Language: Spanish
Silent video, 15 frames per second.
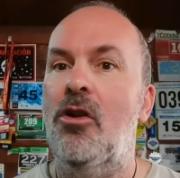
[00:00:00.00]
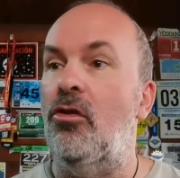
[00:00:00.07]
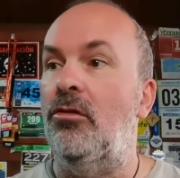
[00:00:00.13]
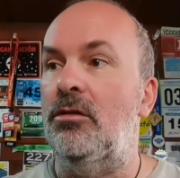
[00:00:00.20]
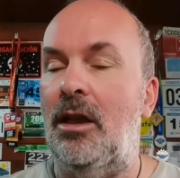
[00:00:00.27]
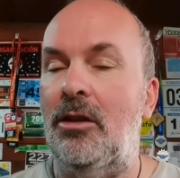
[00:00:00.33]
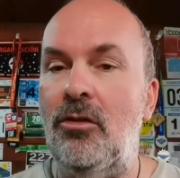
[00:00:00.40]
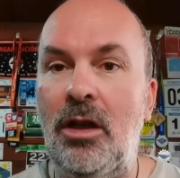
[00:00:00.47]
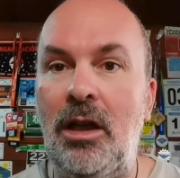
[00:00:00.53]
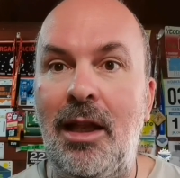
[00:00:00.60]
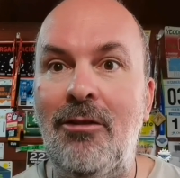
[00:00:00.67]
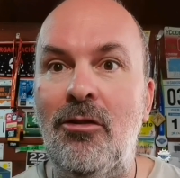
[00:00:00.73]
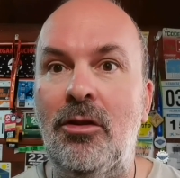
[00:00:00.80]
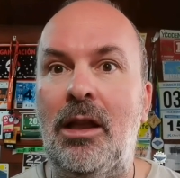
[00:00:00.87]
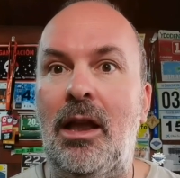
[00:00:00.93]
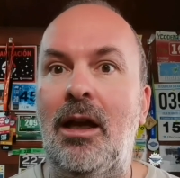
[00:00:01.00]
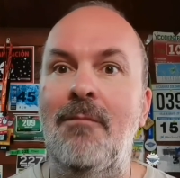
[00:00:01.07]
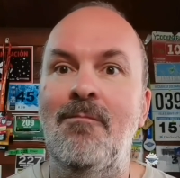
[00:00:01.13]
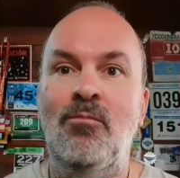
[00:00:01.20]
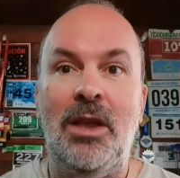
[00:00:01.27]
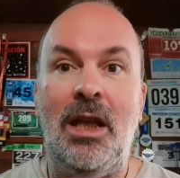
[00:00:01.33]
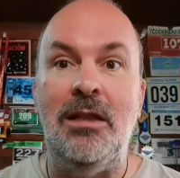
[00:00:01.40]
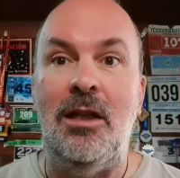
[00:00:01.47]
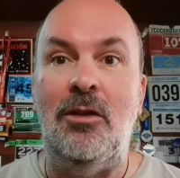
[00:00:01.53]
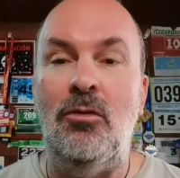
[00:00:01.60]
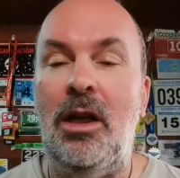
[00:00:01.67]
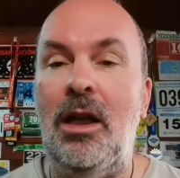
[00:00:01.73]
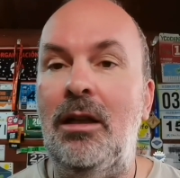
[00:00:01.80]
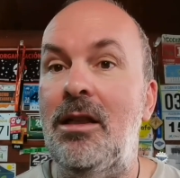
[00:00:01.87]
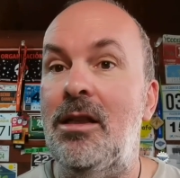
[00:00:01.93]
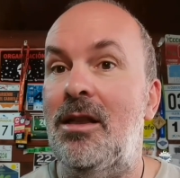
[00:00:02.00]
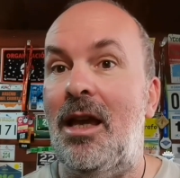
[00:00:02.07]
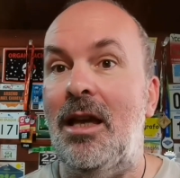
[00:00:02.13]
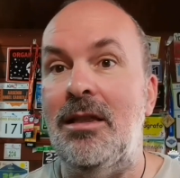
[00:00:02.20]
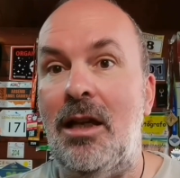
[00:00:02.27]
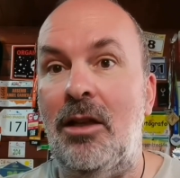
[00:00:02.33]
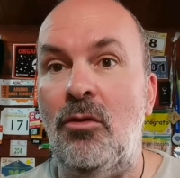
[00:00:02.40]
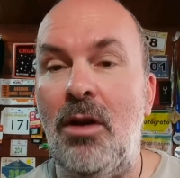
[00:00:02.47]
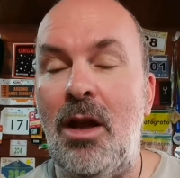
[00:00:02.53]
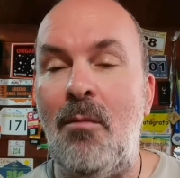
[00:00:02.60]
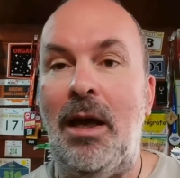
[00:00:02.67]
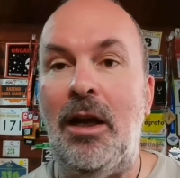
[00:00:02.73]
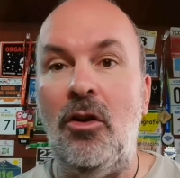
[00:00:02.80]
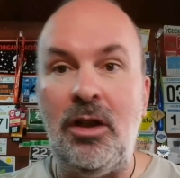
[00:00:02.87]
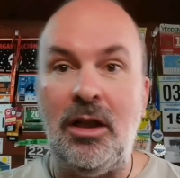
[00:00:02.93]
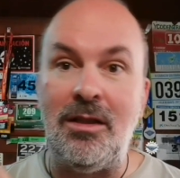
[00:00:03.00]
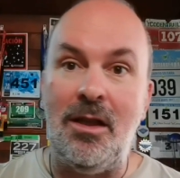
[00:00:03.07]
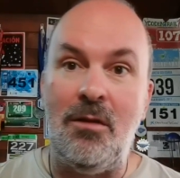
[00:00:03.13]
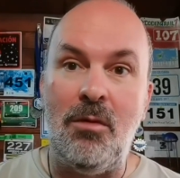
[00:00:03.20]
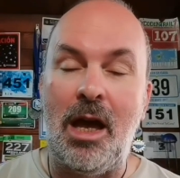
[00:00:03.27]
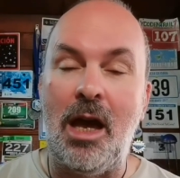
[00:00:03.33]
contando anécdotas, echando unas risas, echando una mano, recibes